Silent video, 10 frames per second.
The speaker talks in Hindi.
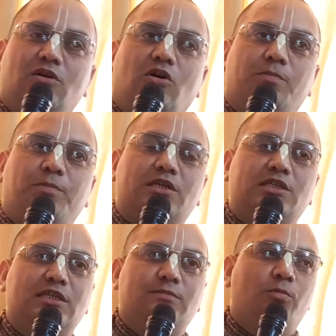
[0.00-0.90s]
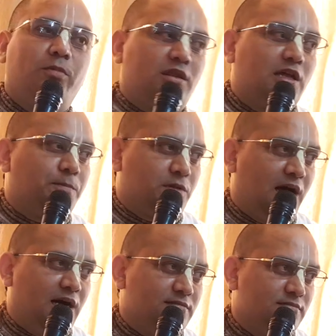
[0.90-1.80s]
और पक्षी के मुंह में सर्प
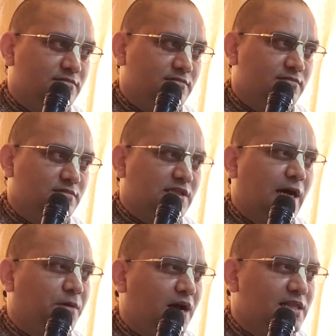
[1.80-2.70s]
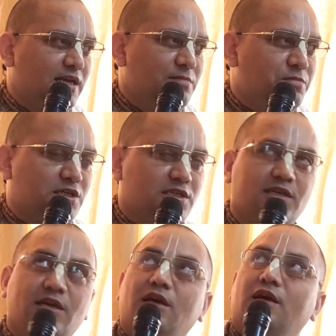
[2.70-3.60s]
था सांप खाते हैं ना पक्षी
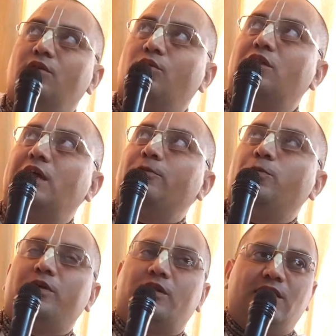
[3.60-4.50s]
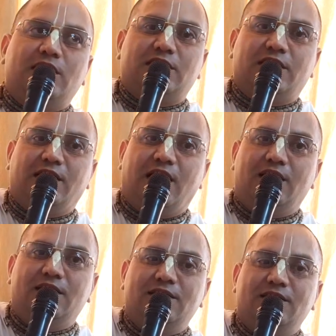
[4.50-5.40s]
तो सर्प ऊपर से नीचे गिरा
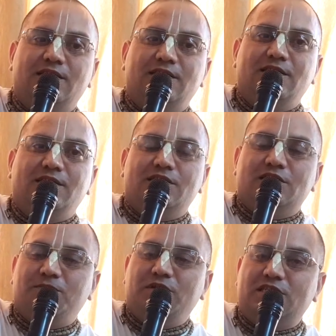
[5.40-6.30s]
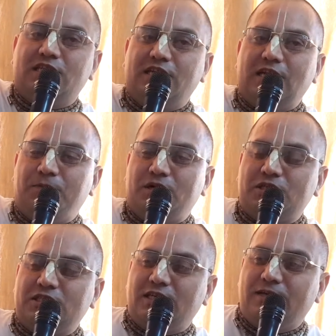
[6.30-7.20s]
जब नीचे गिरा
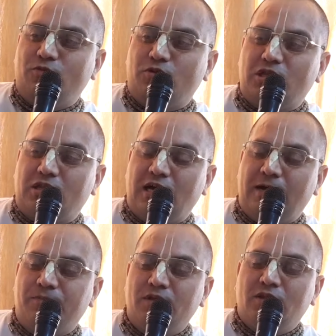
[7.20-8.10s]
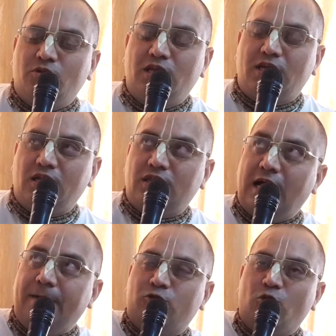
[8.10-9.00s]
पक्षी के मुख से सांप तो देखा
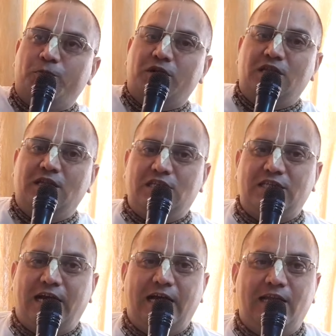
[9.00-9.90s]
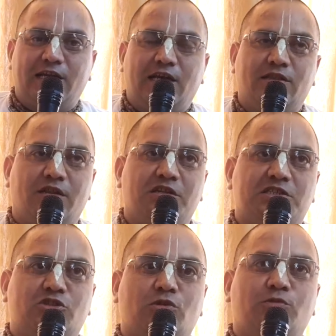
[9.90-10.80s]
सांप तो ऊपर से नीचे आया लेकिन अंदर से
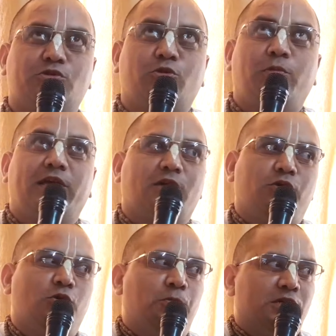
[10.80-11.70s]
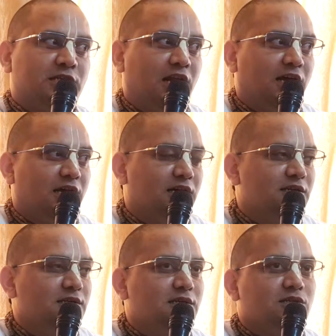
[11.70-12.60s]
चतुर्भुज रूप लेके कोई ऊपर चला गया
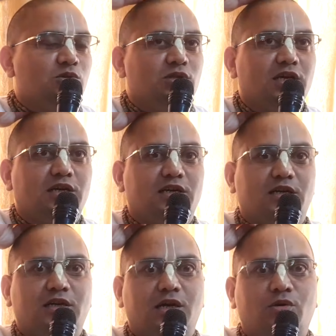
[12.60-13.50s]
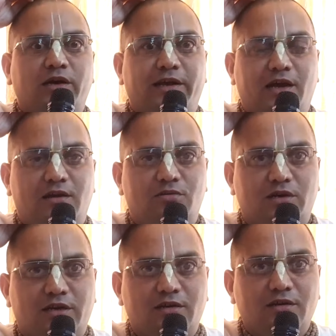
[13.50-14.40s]
तो देख करके गरुण हैरान हो
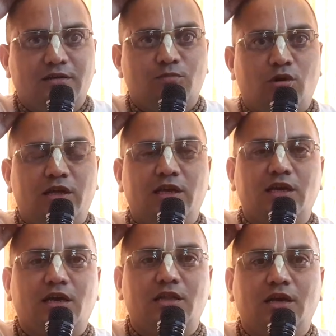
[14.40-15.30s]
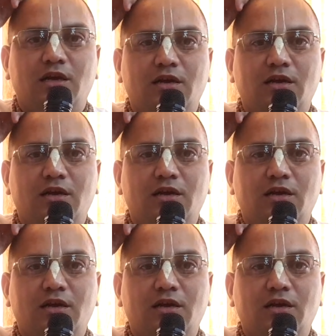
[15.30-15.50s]
गए बोले ये क्या था